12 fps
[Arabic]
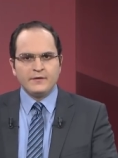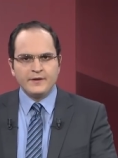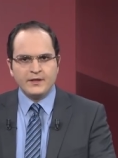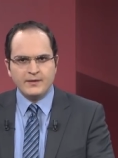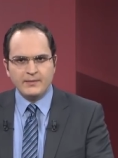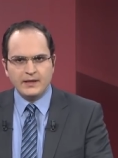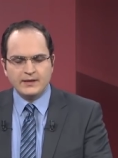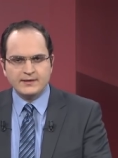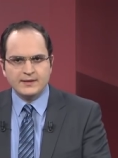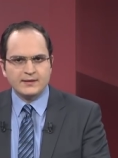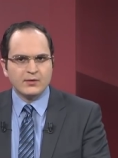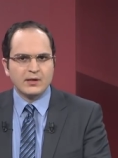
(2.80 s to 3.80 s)
في نهم
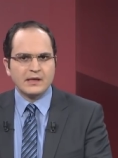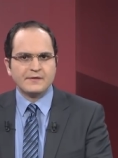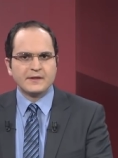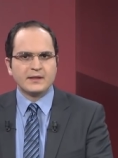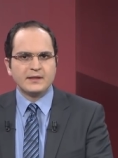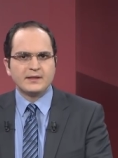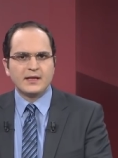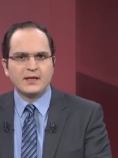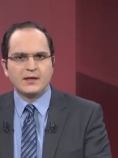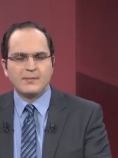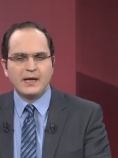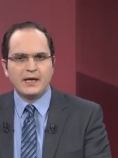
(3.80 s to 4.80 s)
التي توقفت
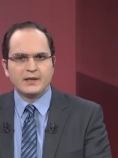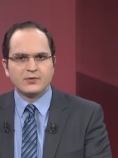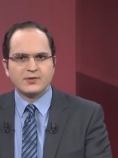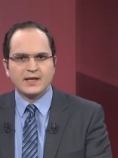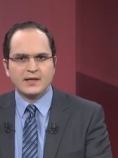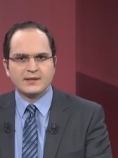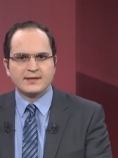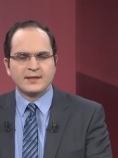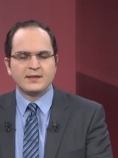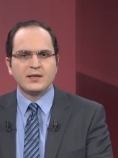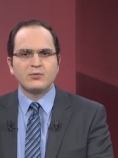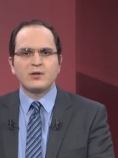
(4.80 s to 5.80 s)
عندها معارك استعادة
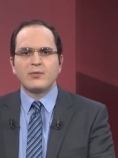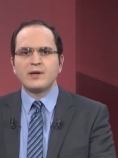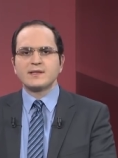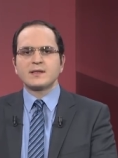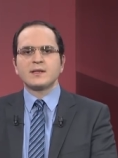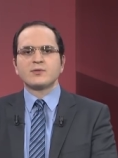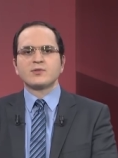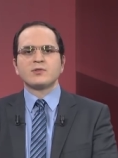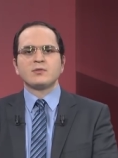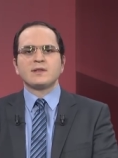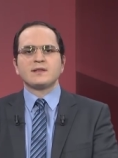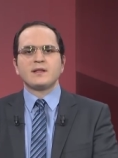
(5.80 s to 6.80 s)
الدولة وإسقاط
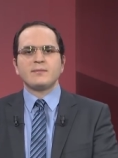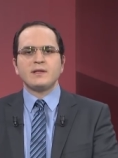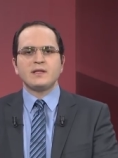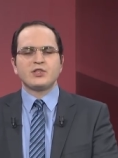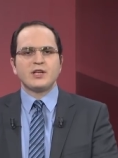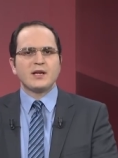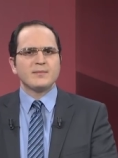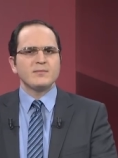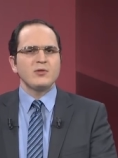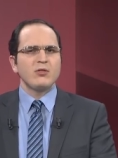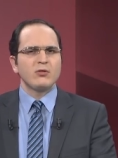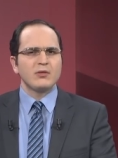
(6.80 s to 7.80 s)
سلطة الميليشيا
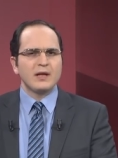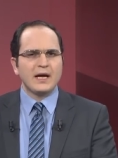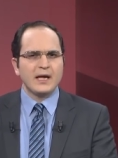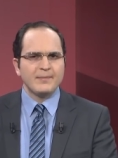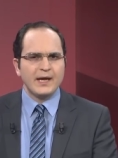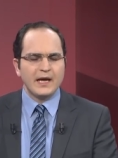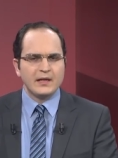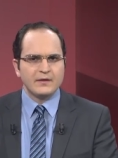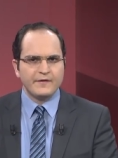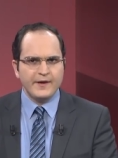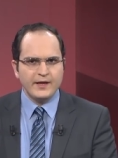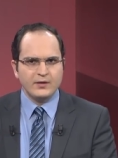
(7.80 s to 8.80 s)
منذ العام
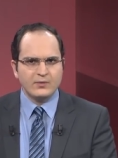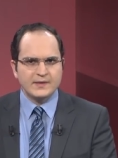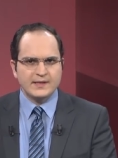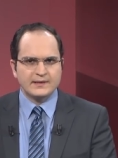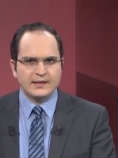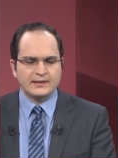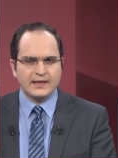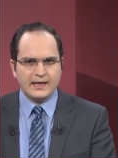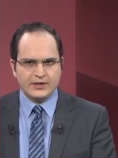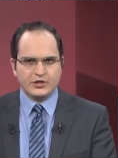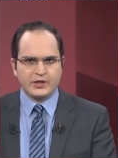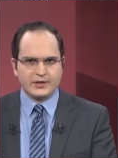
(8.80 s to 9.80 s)

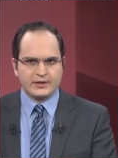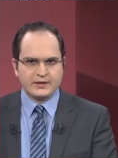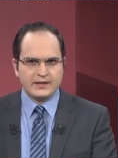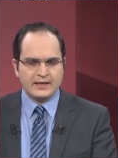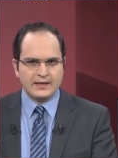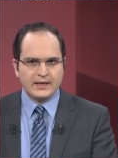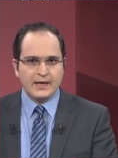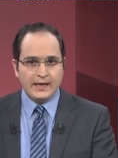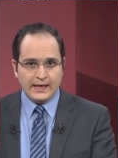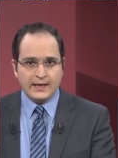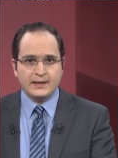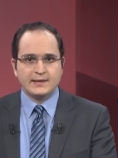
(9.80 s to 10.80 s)
2016
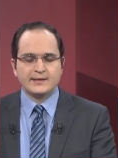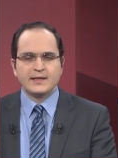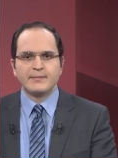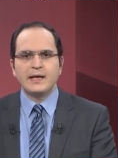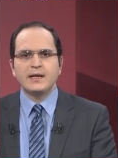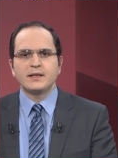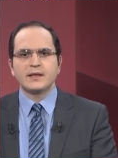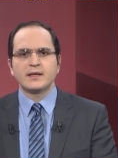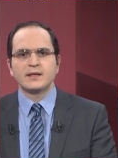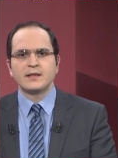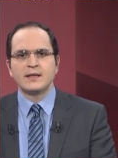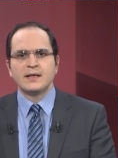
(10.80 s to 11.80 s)
عادت
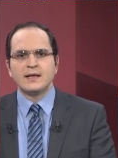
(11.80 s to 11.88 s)
المعارك